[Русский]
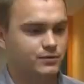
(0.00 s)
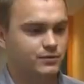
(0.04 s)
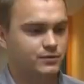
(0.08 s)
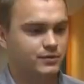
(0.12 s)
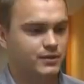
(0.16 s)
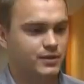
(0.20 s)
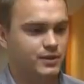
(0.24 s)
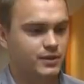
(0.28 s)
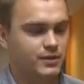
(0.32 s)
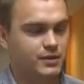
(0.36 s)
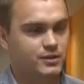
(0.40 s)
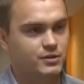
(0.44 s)

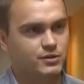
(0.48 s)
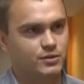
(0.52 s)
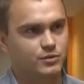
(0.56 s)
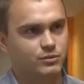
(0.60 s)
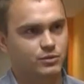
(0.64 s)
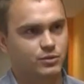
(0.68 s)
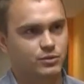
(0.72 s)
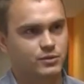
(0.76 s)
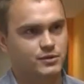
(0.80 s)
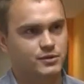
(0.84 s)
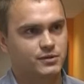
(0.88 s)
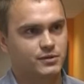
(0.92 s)
В
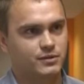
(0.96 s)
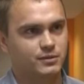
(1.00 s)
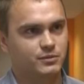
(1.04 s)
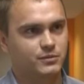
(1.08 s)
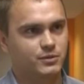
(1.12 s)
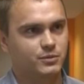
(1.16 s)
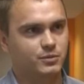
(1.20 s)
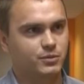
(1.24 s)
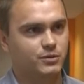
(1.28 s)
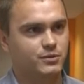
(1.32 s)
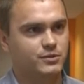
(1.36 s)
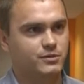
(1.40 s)
дальнейшем просто
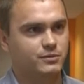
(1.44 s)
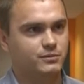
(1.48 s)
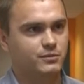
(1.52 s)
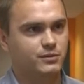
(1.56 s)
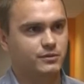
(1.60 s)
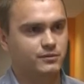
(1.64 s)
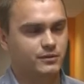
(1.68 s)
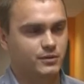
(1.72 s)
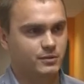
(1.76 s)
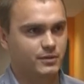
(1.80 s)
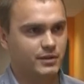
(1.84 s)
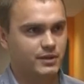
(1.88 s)
мы просим
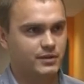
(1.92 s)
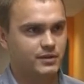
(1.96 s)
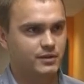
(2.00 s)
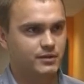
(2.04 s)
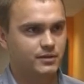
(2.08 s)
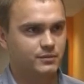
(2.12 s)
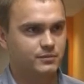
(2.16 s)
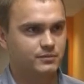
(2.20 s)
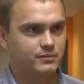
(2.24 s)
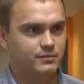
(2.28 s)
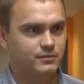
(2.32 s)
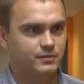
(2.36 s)
быть
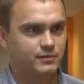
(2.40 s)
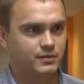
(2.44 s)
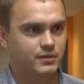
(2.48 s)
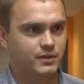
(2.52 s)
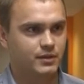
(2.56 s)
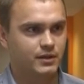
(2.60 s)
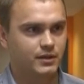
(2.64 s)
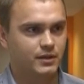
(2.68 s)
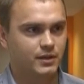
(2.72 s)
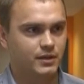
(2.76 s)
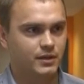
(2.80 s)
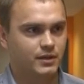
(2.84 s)
внимательным
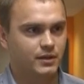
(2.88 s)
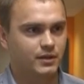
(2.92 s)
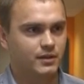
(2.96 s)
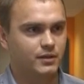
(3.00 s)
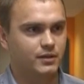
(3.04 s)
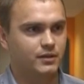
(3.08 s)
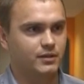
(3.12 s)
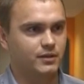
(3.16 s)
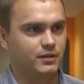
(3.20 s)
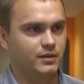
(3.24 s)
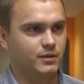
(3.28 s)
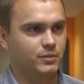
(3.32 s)

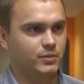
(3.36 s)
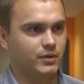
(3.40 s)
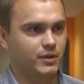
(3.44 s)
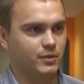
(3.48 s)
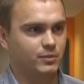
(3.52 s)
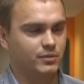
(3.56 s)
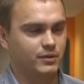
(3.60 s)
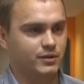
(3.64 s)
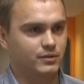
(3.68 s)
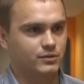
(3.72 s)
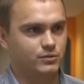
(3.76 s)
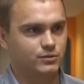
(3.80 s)
а, при
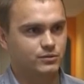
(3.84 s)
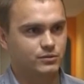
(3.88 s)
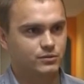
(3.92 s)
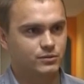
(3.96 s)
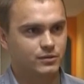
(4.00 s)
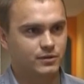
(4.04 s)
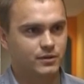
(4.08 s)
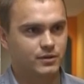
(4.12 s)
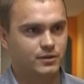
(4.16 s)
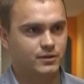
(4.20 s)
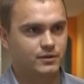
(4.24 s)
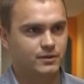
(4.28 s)
оплате
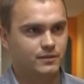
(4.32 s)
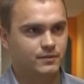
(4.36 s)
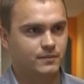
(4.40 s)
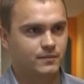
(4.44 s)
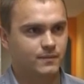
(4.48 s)
услуги.